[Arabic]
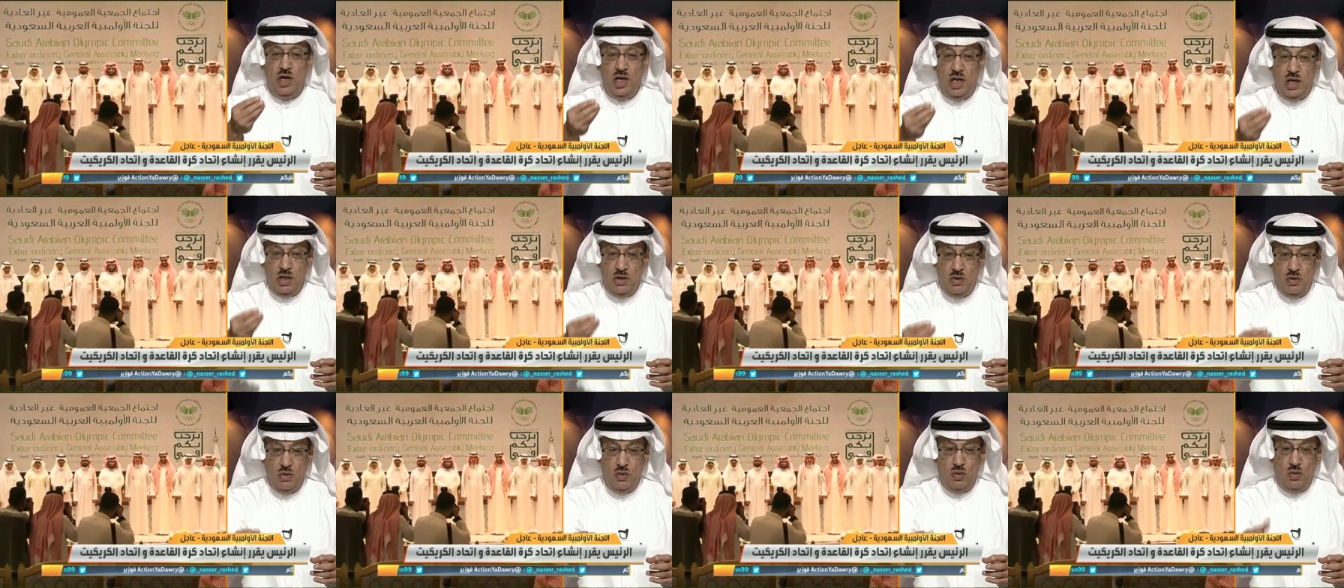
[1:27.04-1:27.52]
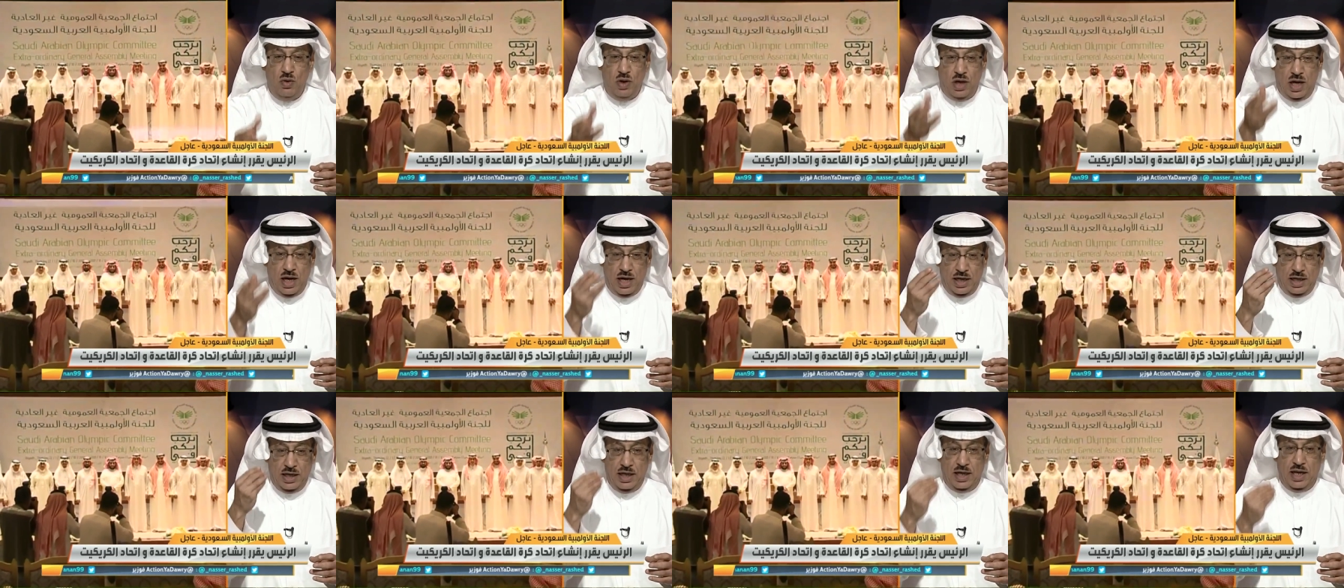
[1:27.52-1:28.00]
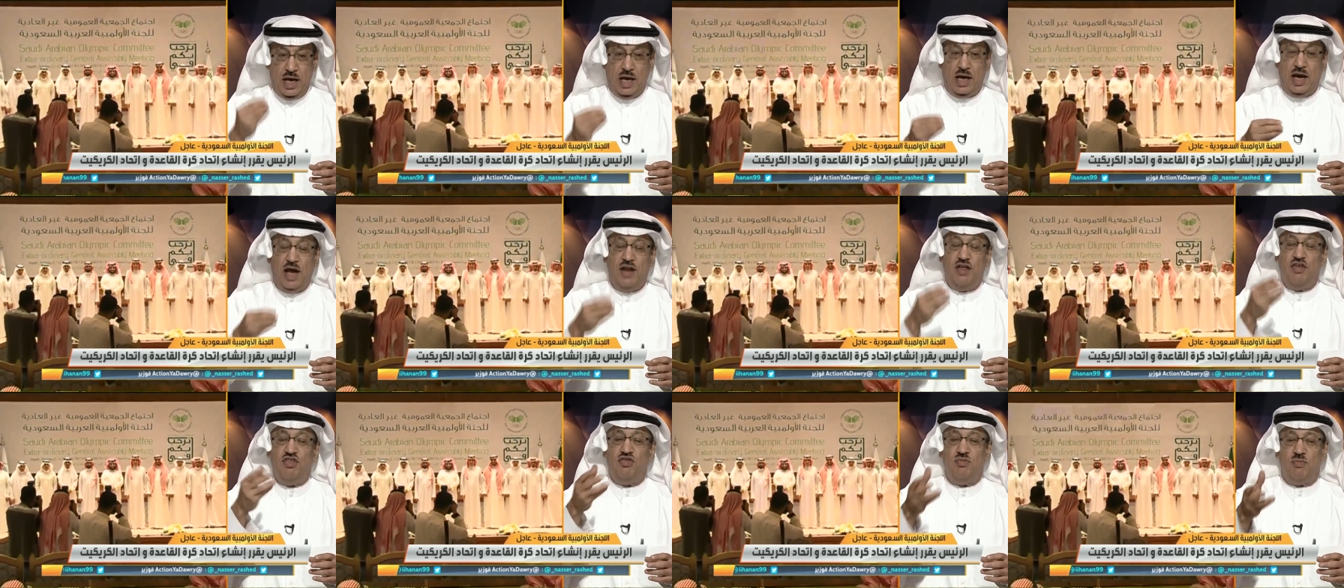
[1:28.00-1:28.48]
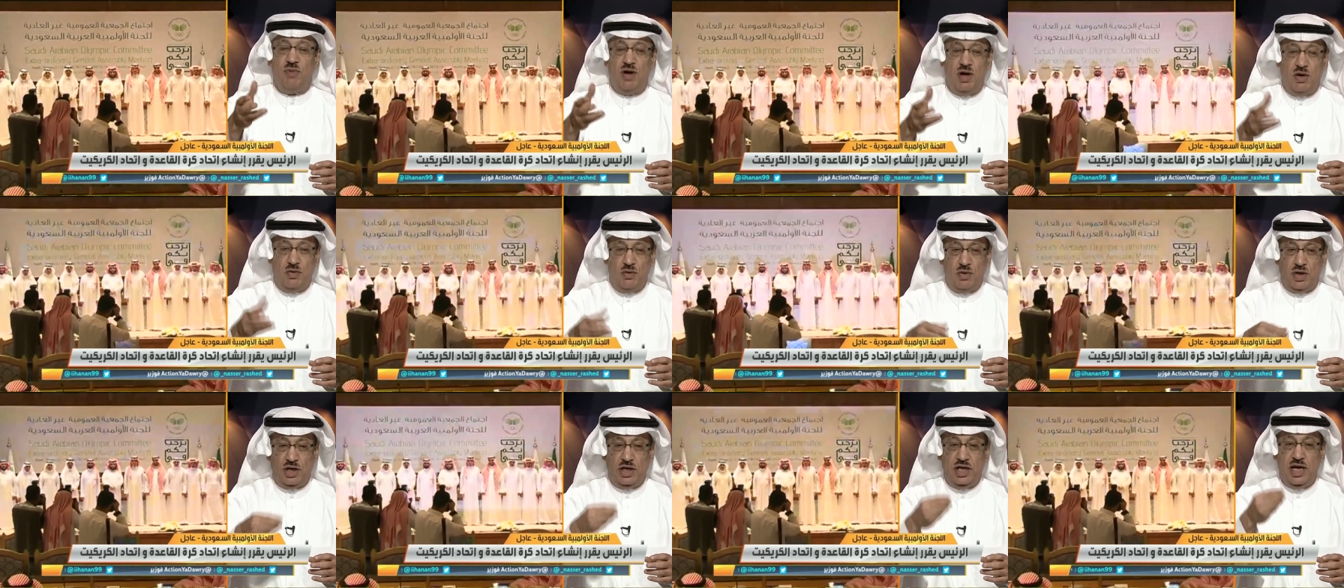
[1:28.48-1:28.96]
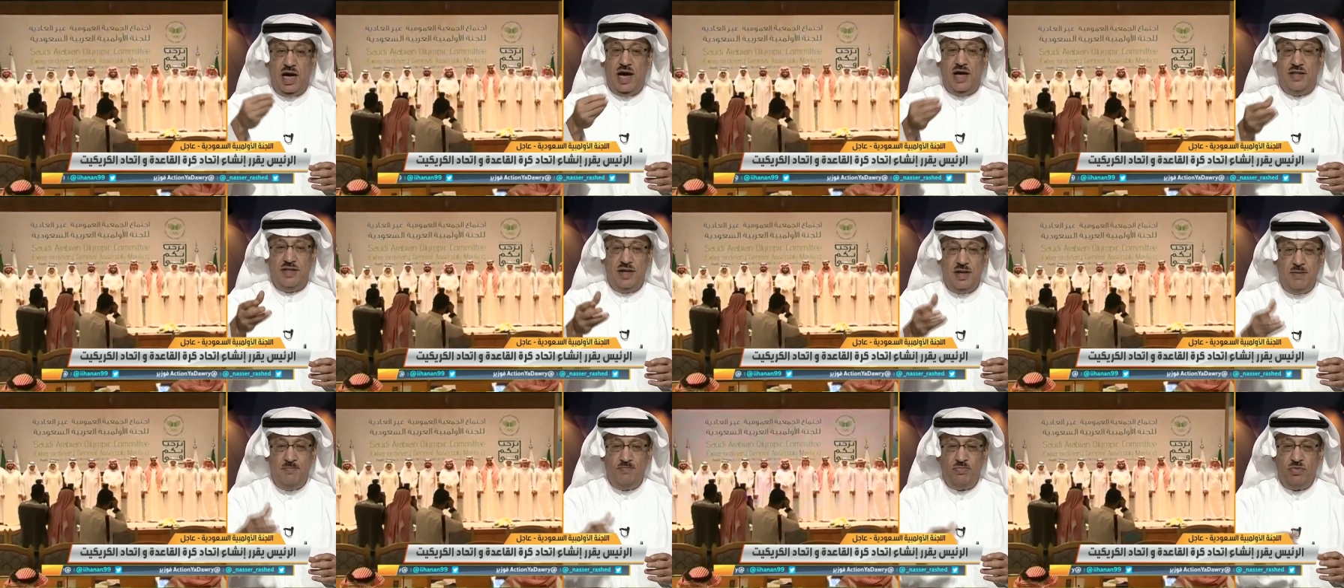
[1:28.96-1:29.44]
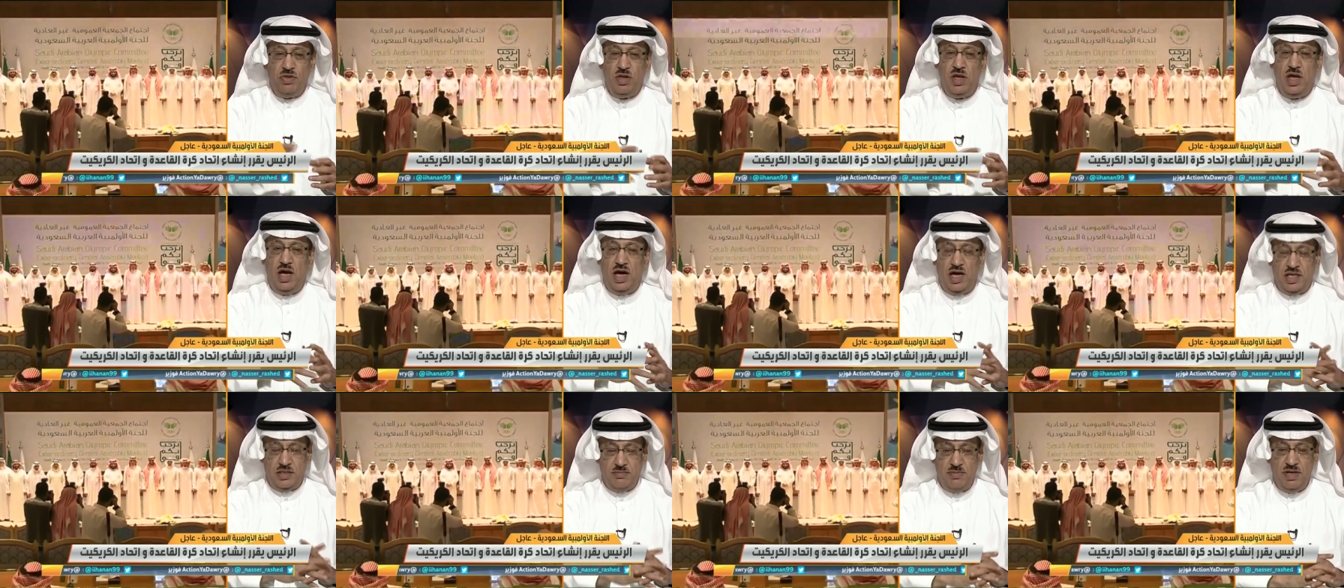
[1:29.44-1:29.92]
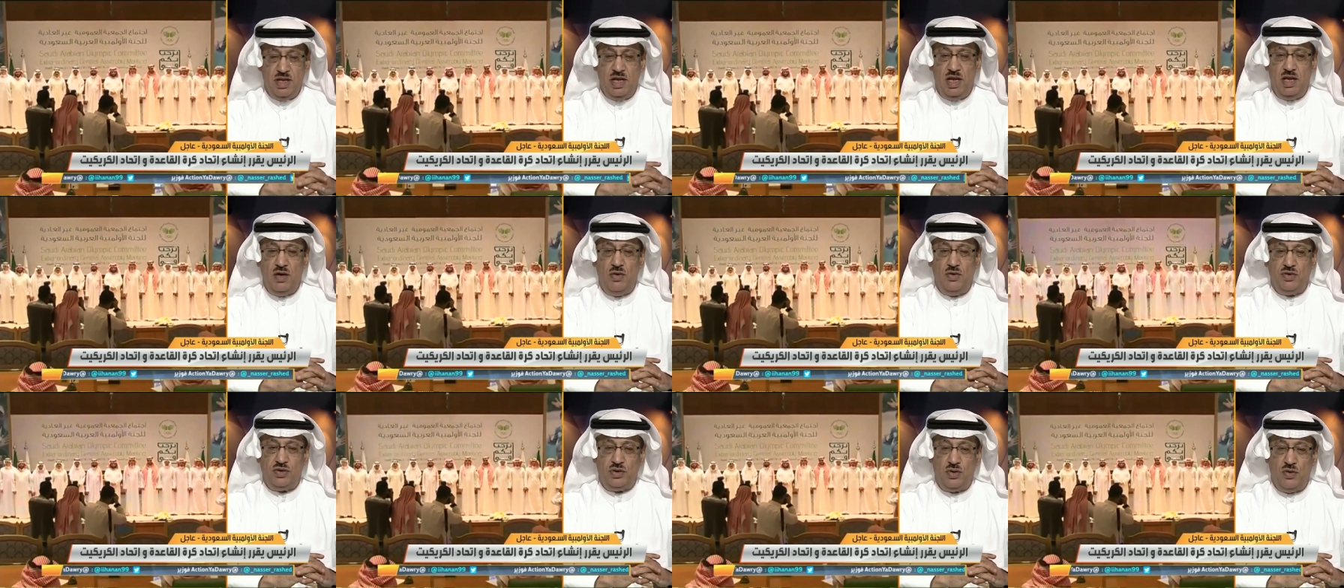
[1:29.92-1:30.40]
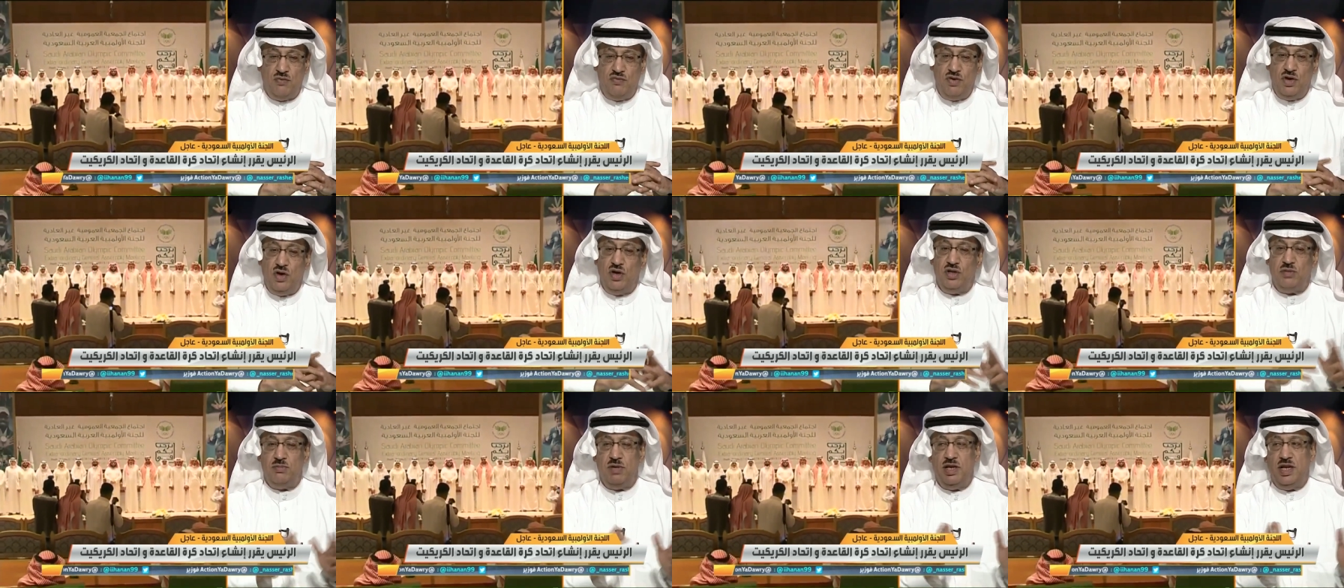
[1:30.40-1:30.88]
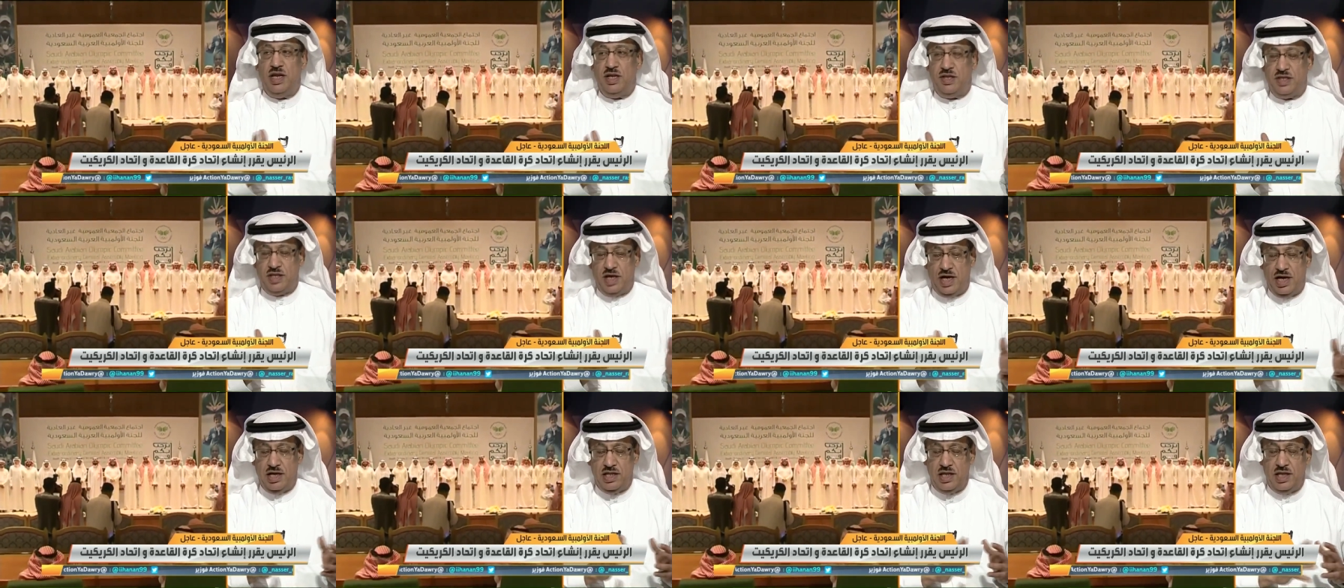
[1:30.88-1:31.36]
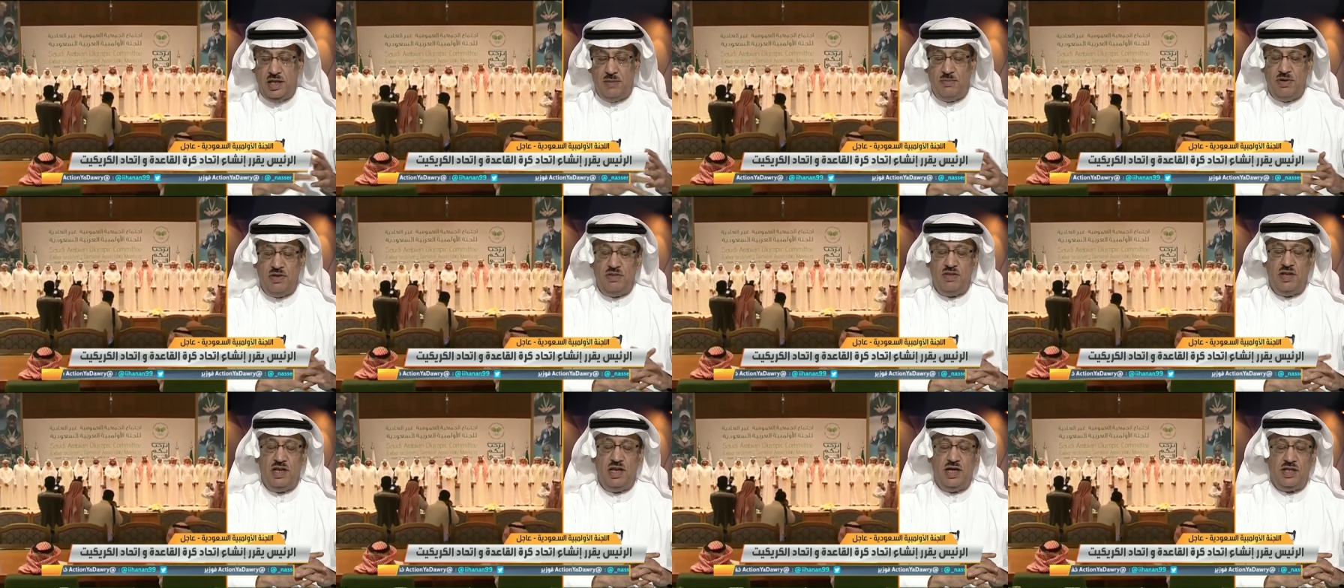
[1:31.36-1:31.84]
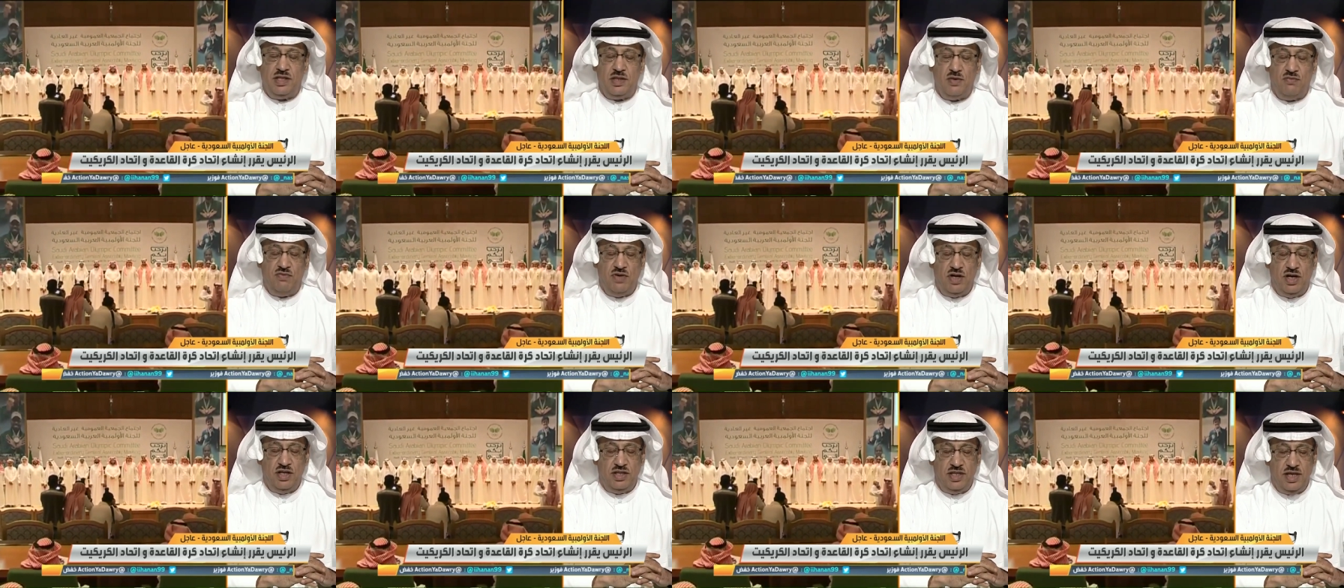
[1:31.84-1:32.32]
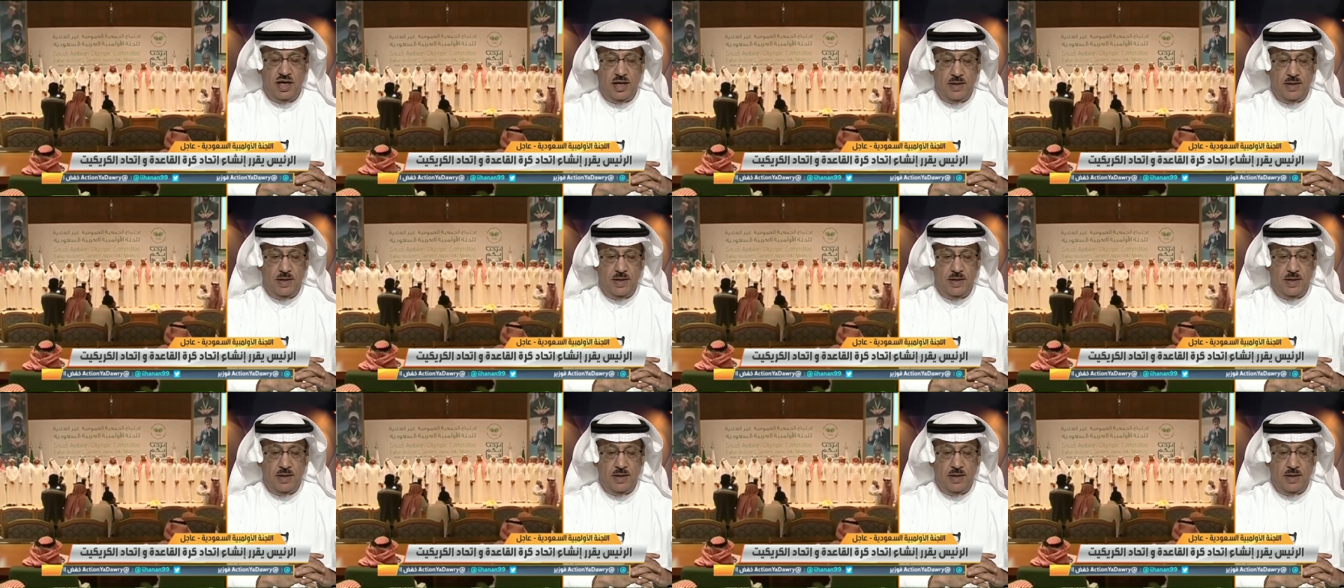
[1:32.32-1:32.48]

له حقيقه كاريزما وقياده اتمنى له التوفيق طيب. اتمنى الاتحاد انا باذن الله التوفيق الدائم على